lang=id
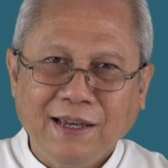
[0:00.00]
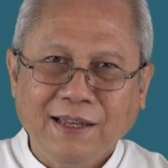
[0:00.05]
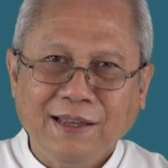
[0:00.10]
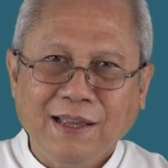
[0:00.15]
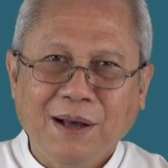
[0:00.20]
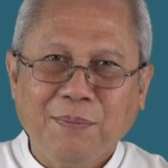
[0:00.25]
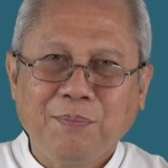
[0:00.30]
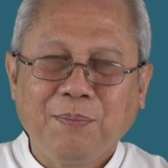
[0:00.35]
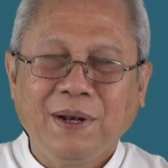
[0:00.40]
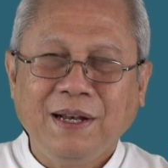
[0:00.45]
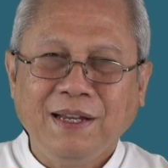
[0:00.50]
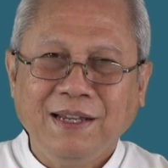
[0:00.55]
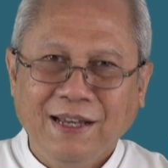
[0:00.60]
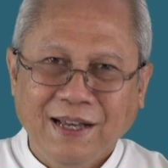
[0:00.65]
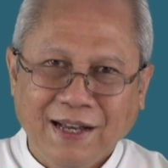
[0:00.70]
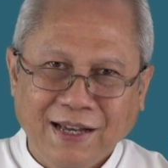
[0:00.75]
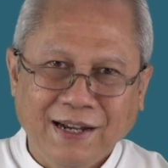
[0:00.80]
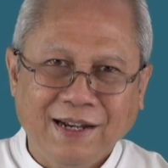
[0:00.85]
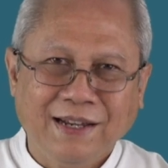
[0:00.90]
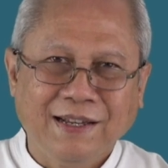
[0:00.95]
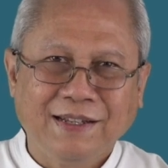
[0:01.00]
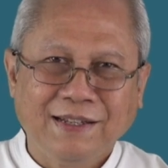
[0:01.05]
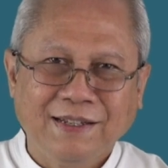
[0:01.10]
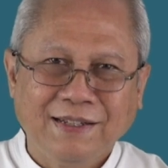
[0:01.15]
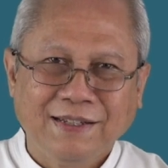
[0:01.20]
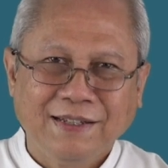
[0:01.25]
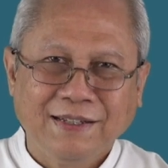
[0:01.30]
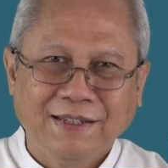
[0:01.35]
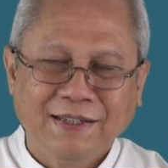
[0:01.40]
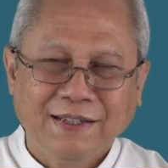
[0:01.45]
kita pelihara.
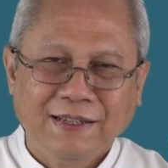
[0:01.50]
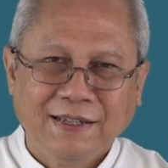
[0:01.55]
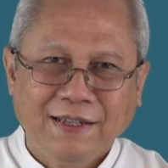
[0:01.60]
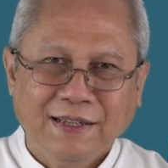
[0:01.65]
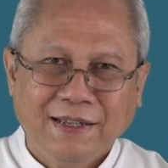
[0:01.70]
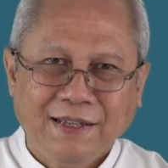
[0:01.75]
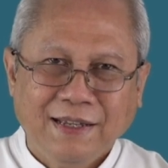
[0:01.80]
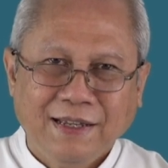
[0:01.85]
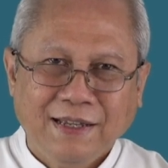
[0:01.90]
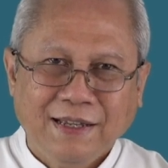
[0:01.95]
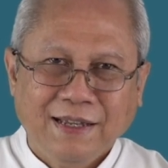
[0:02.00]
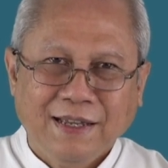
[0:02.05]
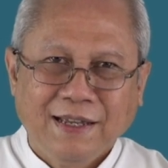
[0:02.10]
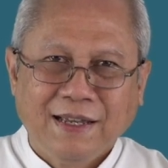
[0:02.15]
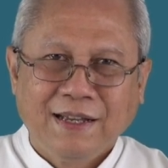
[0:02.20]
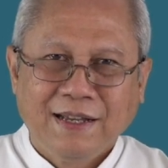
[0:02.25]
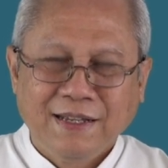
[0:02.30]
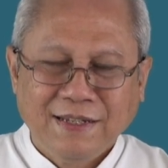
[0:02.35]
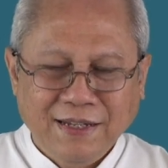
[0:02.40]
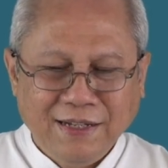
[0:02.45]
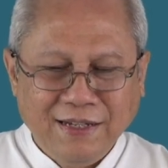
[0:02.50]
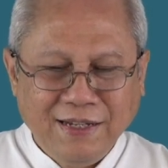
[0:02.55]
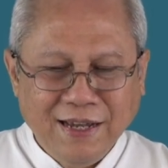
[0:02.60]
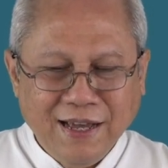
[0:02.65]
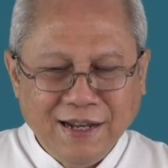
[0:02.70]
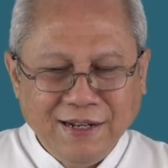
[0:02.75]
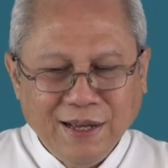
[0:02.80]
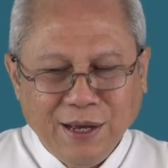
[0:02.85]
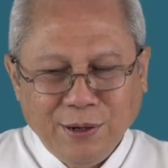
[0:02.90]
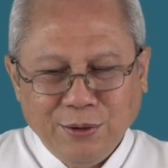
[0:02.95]

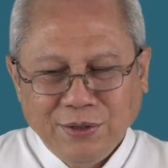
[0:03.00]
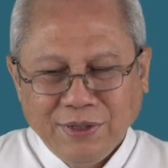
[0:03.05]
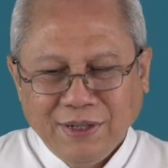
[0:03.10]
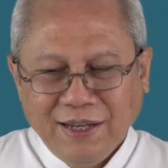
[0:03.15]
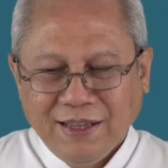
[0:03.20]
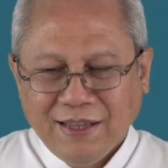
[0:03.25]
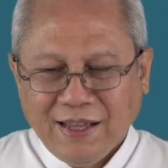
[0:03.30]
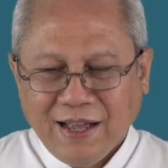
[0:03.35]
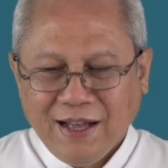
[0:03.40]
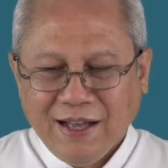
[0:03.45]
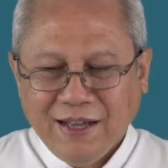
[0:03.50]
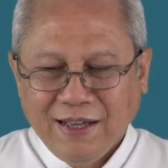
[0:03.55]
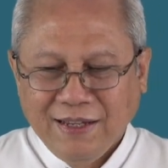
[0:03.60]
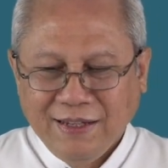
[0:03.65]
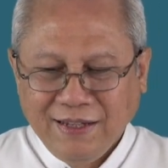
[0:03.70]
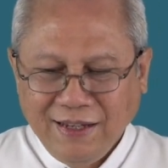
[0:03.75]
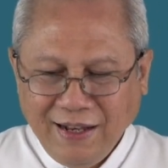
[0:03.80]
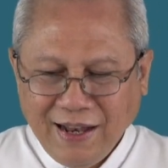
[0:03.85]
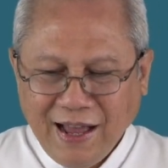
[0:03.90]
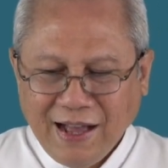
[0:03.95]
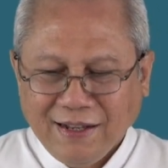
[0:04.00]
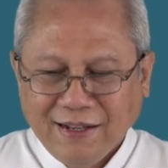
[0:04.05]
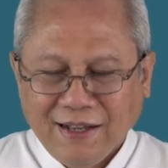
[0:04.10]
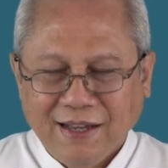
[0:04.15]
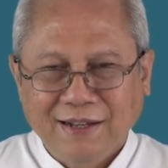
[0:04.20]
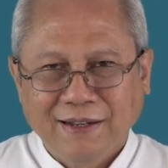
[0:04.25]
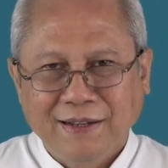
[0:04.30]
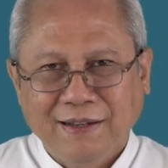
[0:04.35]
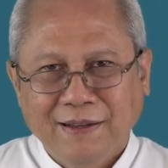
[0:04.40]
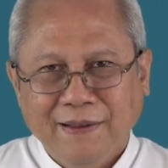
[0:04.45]
Kesedihan harus kita
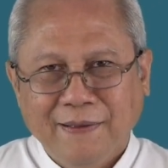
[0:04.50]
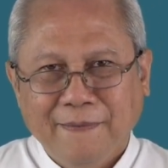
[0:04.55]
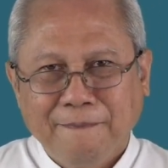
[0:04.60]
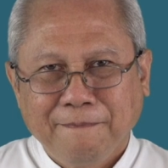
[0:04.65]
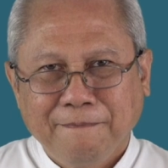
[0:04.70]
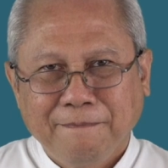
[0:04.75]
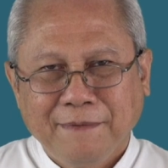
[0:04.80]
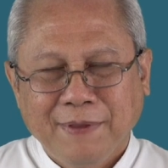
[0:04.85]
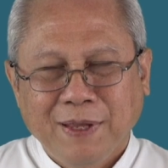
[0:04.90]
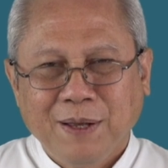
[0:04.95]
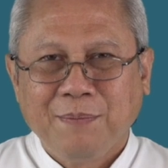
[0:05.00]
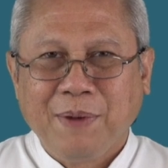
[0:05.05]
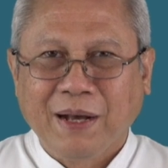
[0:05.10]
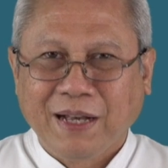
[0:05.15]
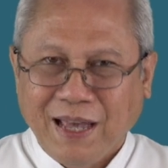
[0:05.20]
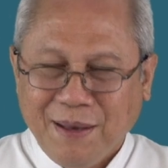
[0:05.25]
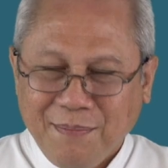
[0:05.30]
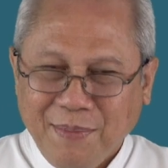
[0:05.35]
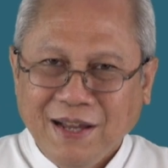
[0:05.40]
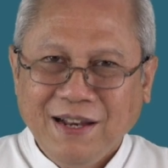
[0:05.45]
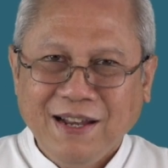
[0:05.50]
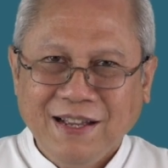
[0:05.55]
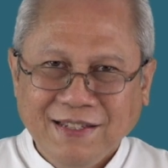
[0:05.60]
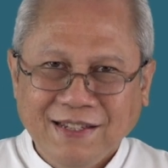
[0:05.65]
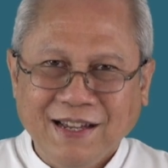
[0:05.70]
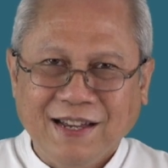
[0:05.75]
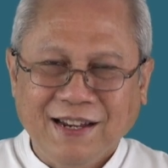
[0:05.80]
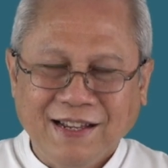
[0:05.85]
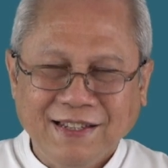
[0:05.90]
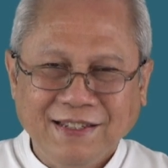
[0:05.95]
hilangkan. Bagaimana
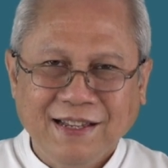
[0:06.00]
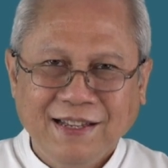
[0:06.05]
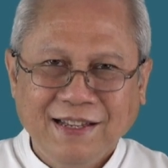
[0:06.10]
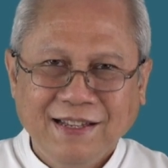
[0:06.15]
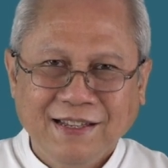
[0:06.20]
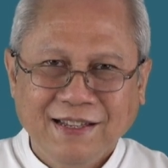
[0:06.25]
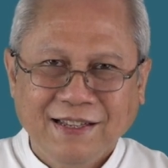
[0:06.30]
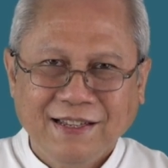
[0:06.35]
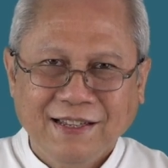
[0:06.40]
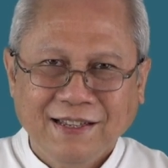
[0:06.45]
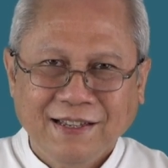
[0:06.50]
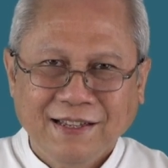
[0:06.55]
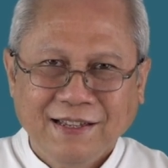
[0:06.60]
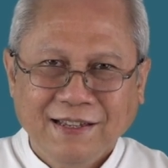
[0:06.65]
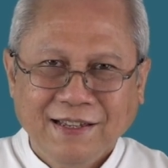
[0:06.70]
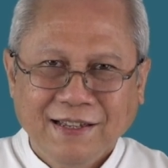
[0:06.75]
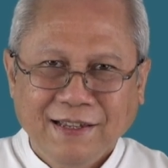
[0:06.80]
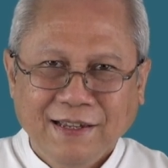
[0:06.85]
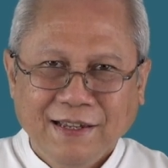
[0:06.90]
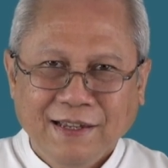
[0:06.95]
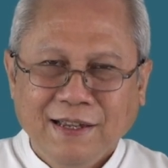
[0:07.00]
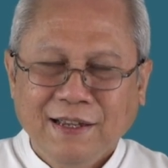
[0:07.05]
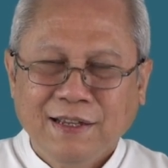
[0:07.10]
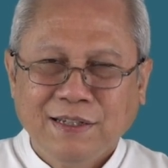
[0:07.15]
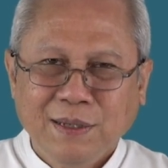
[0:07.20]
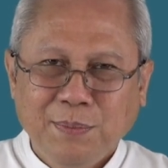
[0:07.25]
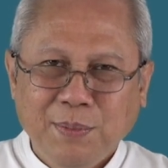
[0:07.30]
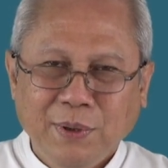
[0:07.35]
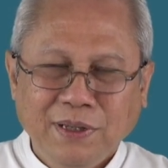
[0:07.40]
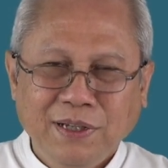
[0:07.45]
caranya?
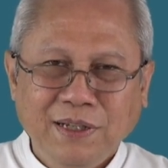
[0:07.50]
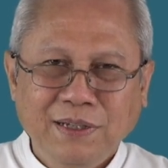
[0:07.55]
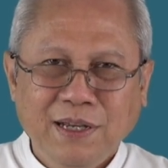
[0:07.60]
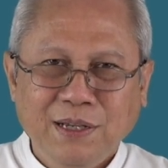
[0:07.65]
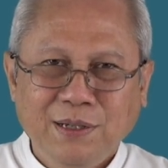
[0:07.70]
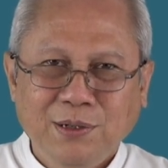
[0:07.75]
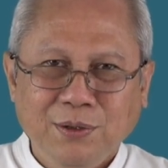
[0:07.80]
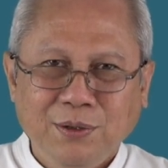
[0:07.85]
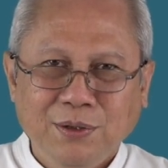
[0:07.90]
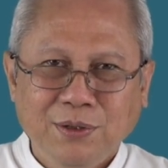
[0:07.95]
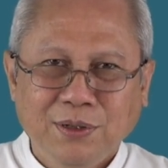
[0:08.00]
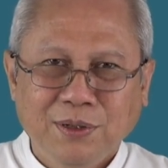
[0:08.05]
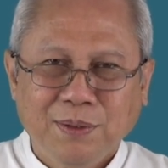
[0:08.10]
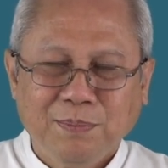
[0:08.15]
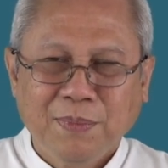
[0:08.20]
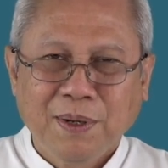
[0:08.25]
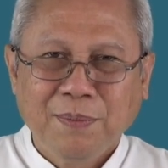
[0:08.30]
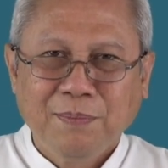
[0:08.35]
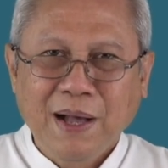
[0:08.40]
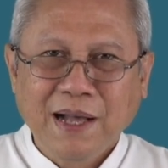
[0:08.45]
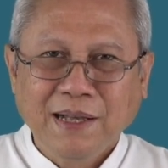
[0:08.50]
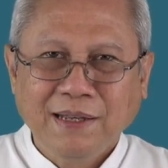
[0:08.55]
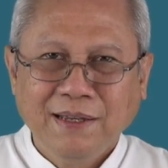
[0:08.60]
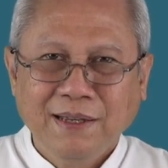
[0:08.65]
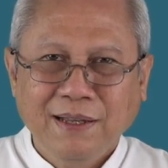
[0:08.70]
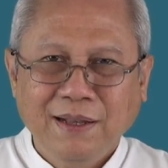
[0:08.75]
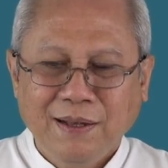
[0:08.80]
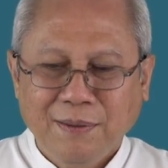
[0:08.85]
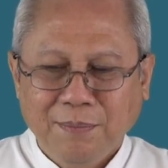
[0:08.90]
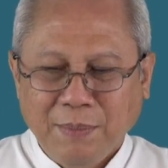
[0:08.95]
Seperti Yesus
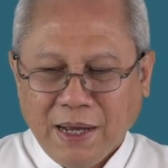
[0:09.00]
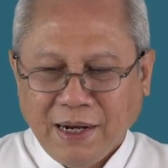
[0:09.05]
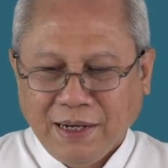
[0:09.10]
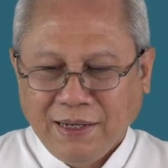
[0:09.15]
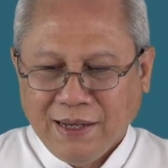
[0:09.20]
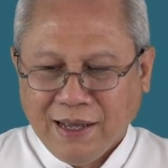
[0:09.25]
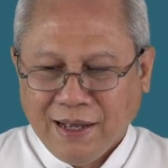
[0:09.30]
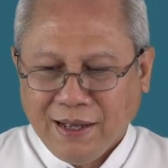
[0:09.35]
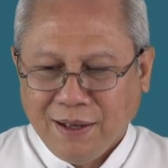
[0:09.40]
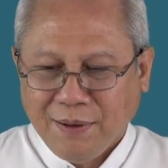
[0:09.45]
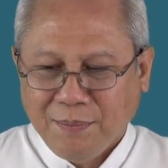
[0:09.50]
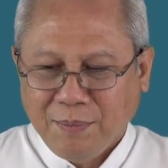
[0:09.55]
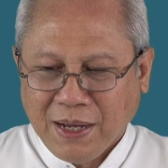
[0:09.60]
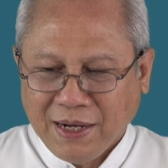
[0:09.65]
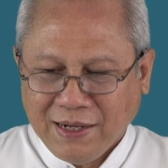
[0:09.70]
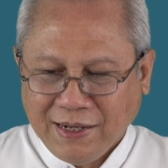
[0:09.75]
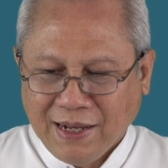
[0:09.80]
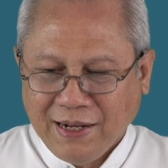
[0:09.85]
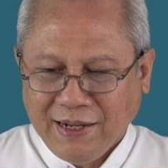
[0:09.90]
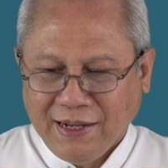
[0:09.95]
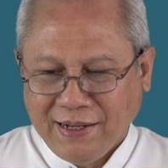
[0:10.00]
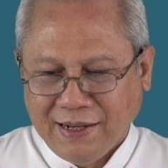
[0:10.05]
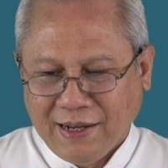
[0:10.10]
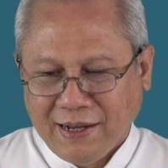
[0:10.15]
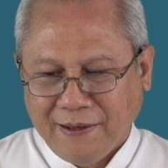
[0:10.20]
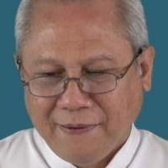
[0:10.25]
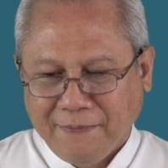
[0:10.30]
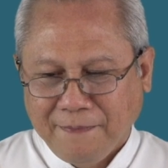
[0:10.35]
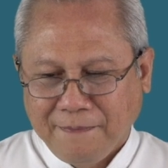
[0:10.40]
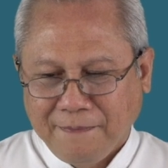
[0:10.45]
memanggil Maria Magdalena